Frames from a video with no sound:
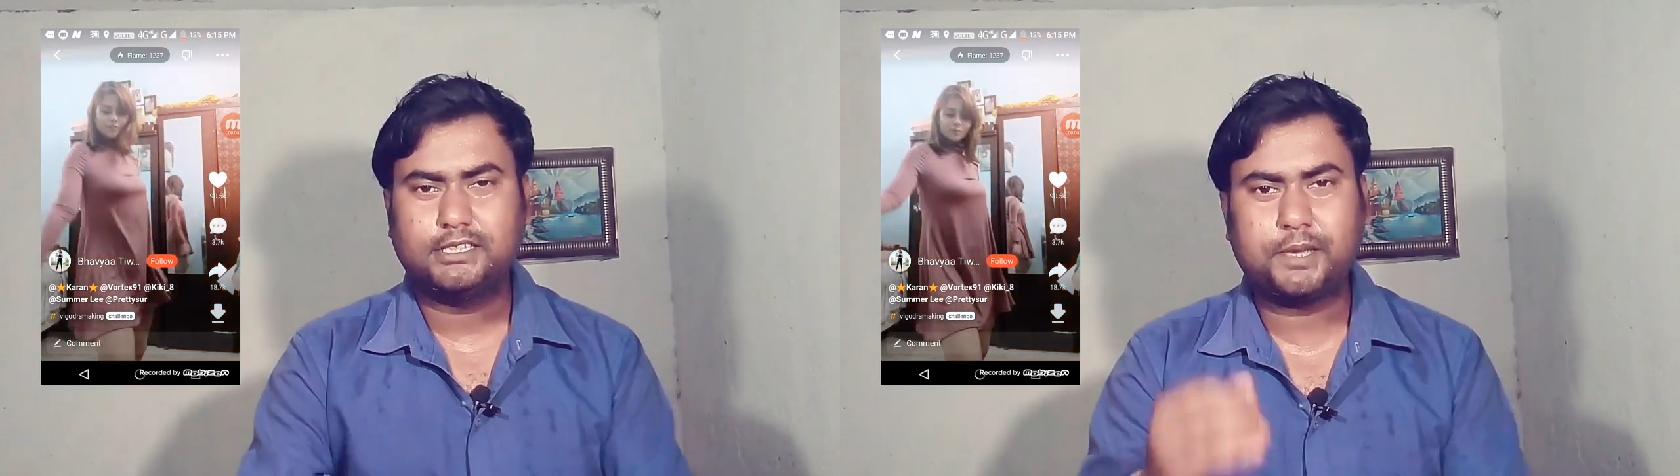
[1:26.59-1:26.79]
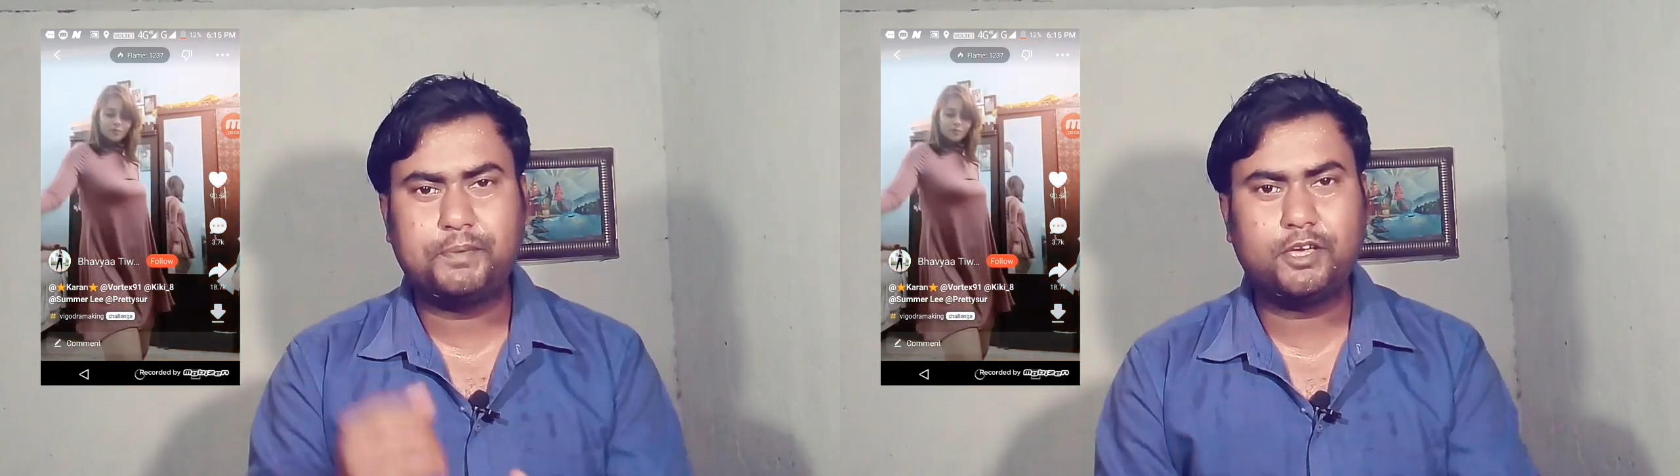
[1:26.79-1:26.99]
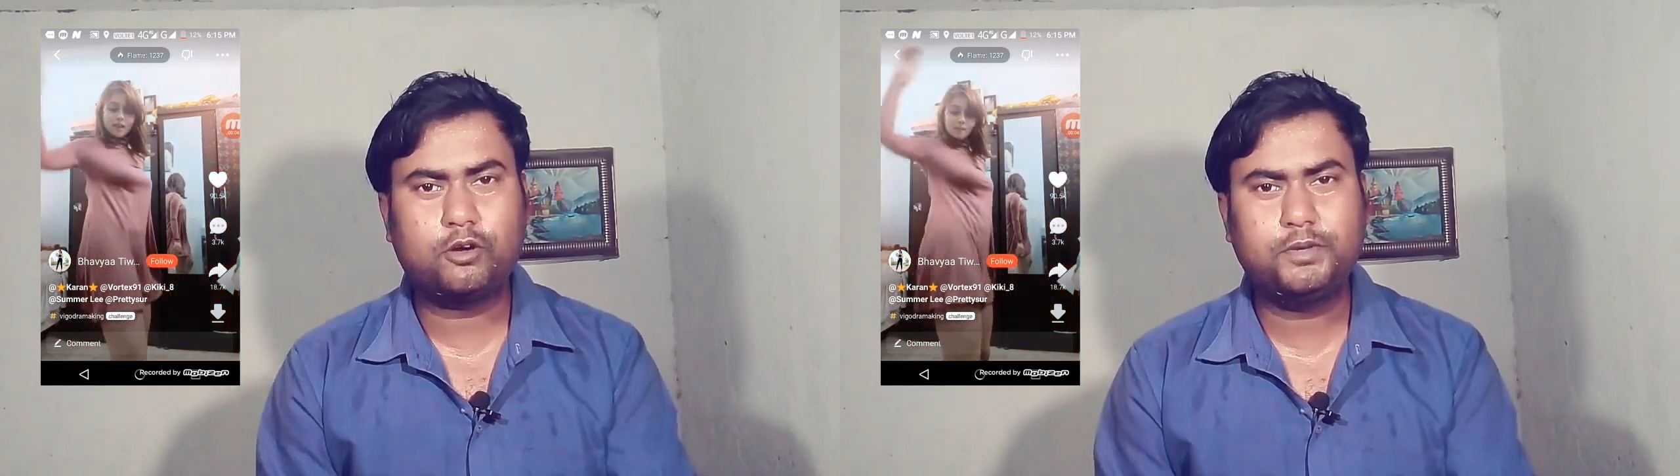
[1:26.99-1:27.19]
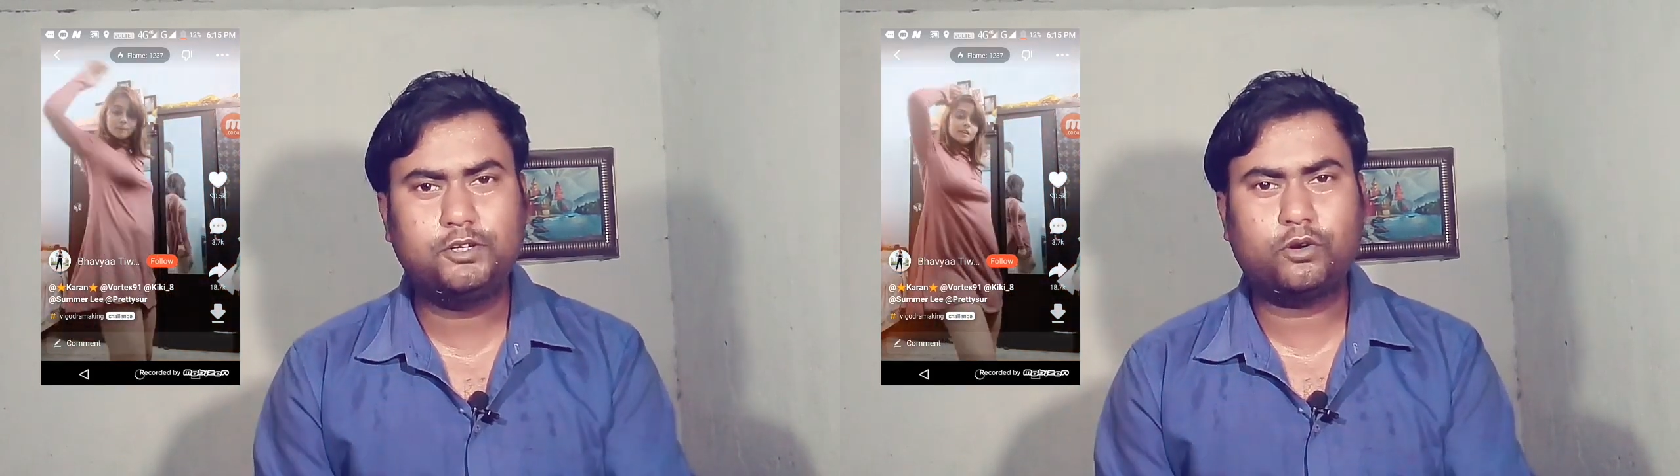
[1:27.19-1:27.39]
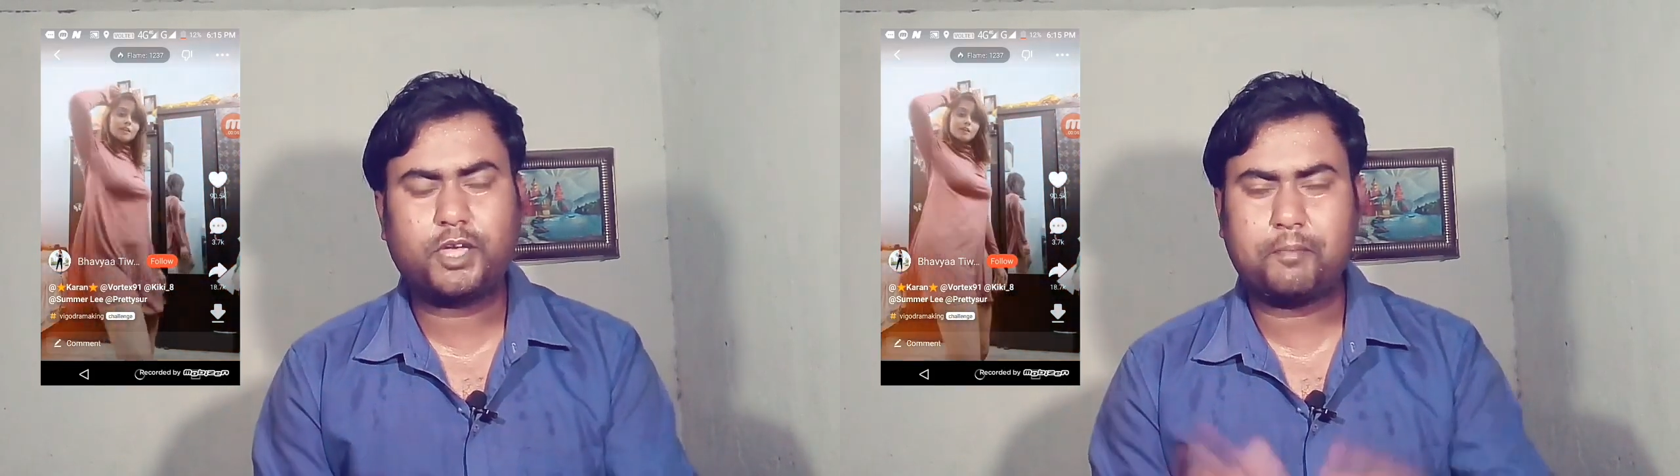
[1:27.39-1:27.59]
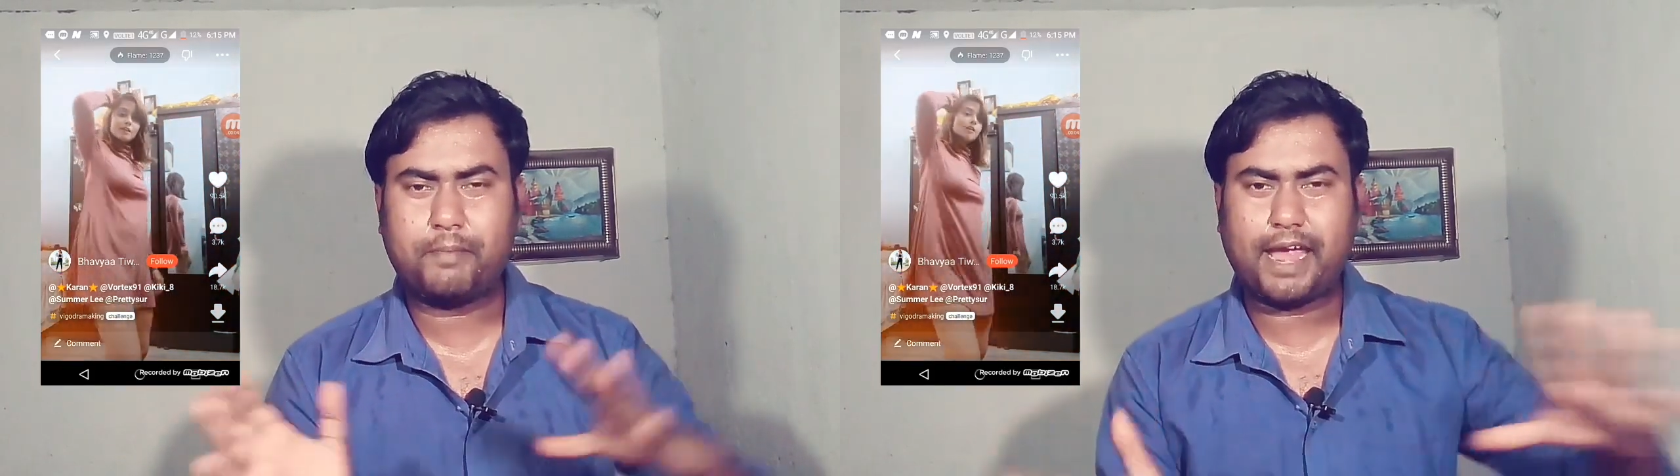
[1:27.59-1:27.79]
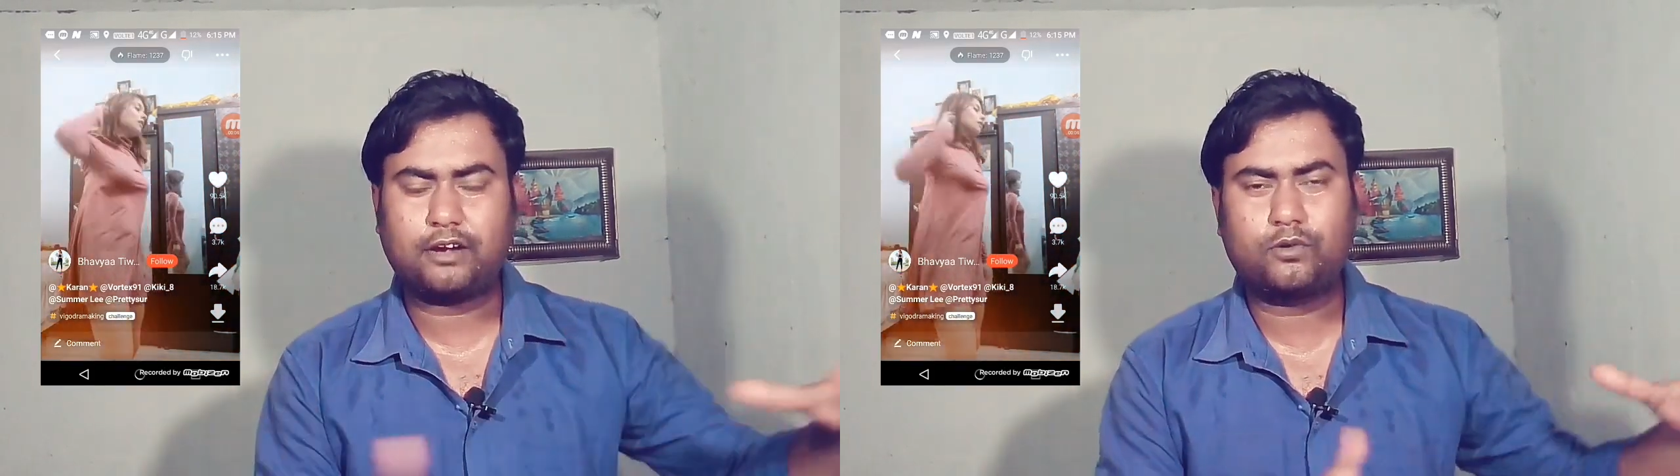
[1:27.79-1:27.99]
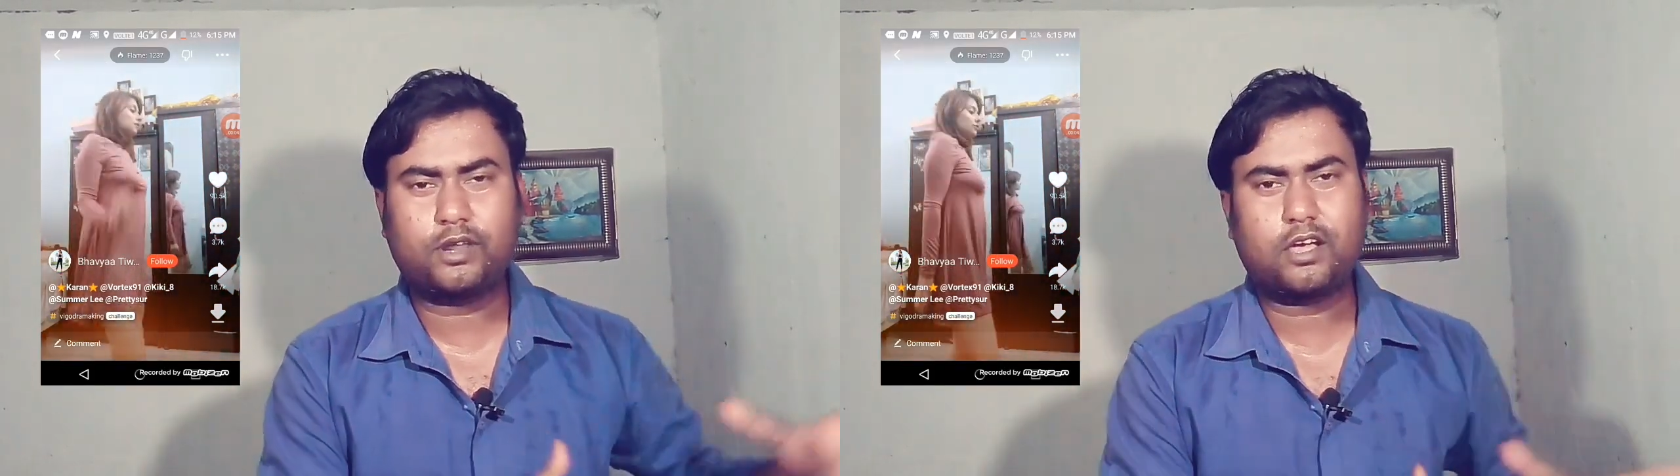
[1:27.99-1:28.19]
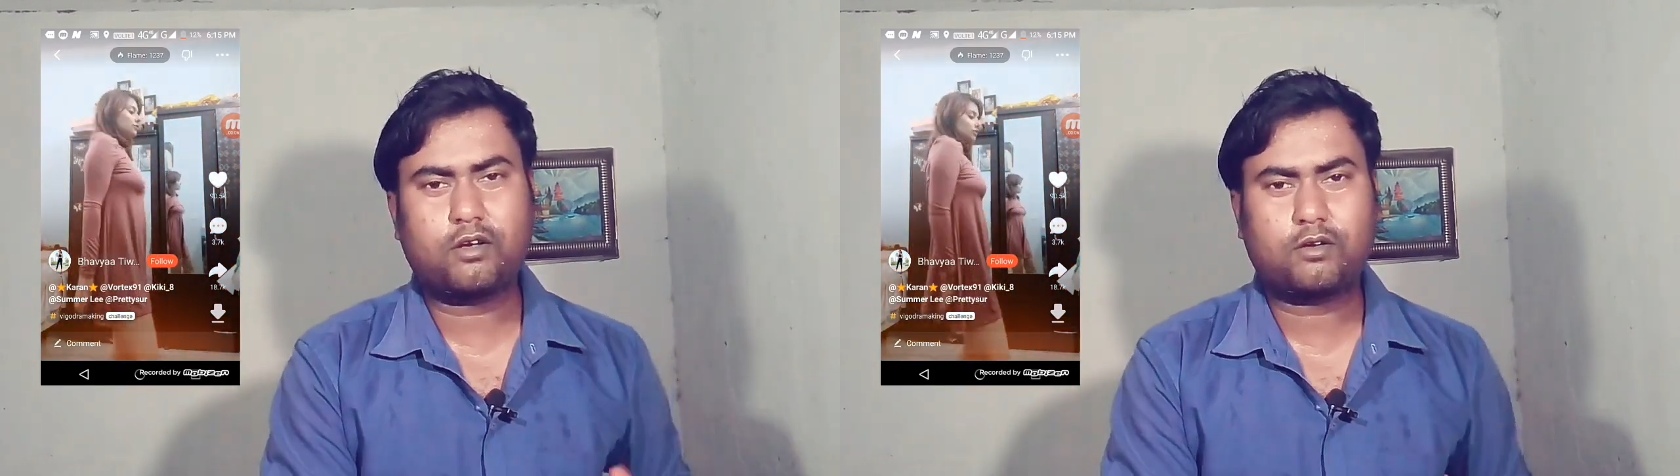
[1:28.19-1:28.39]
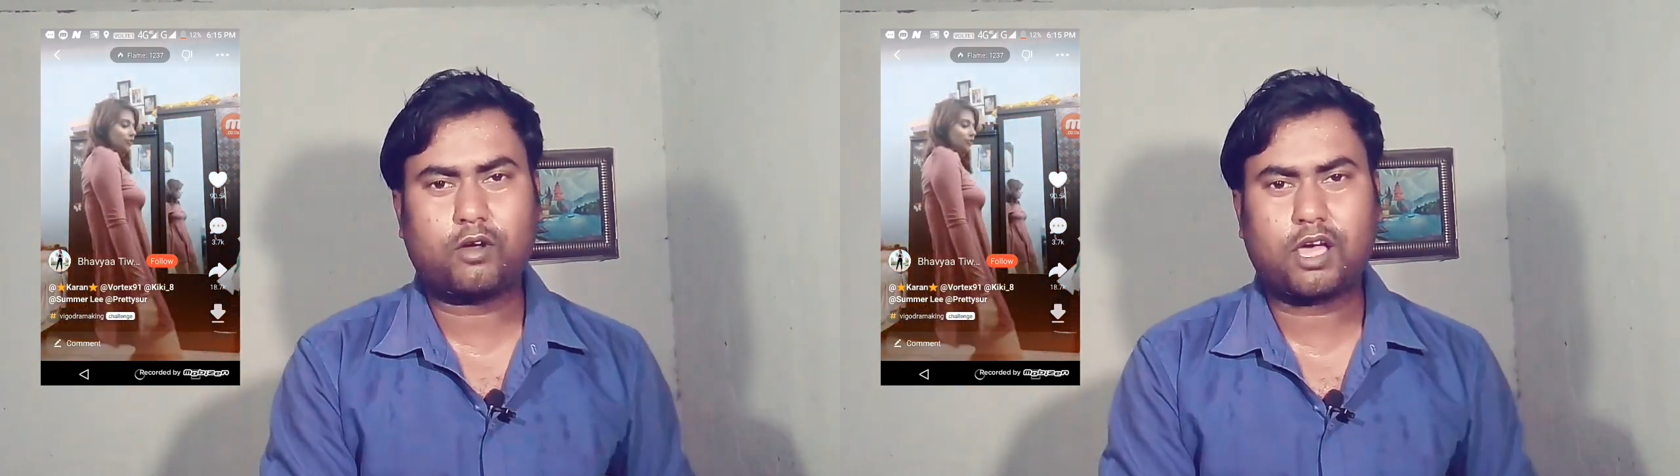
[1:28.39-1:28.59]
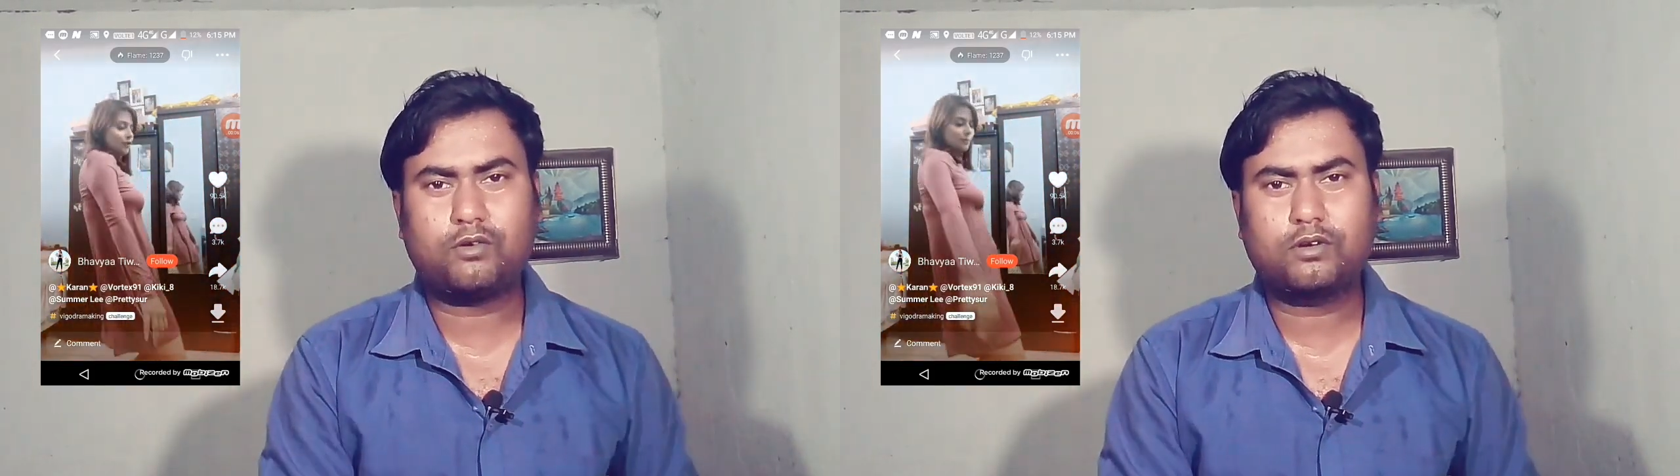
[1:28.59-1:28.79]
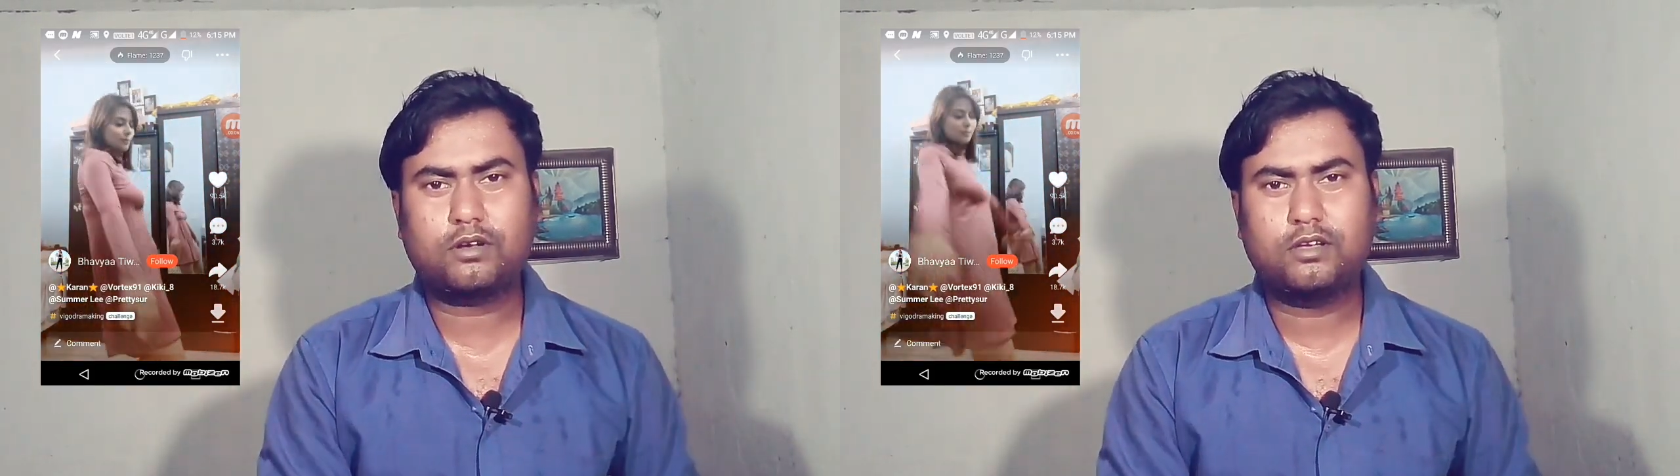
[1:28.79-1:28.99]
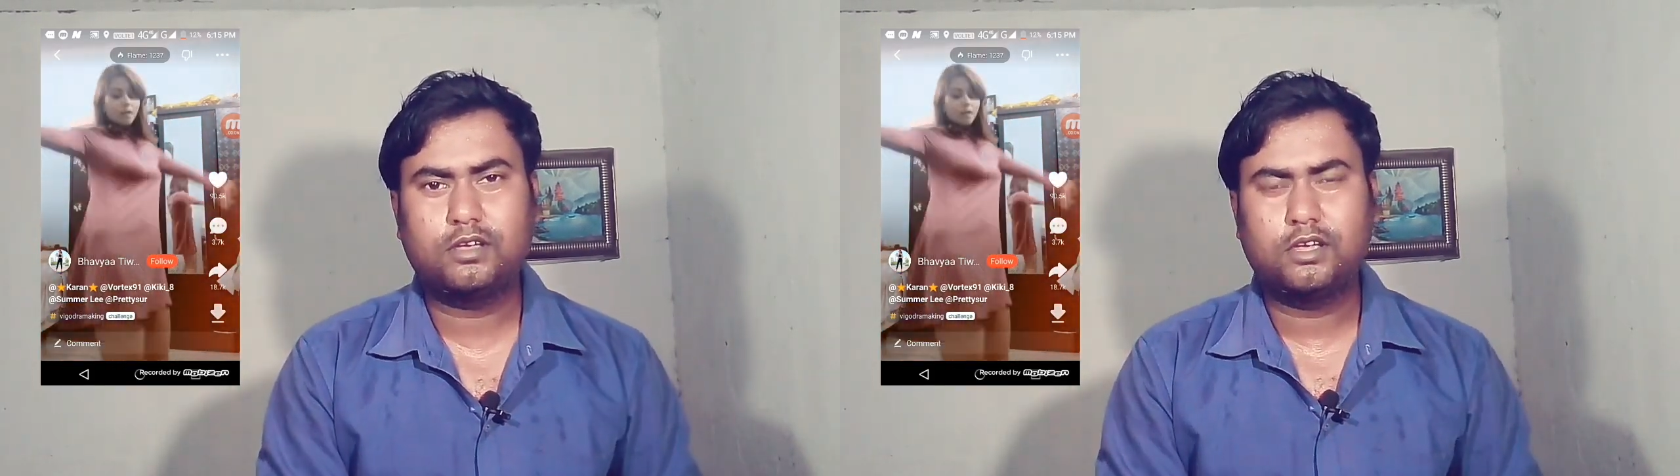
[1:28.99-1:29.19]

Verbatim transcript: যে ভিগো ভিডিওকে ব্যান্ড করে করা হোক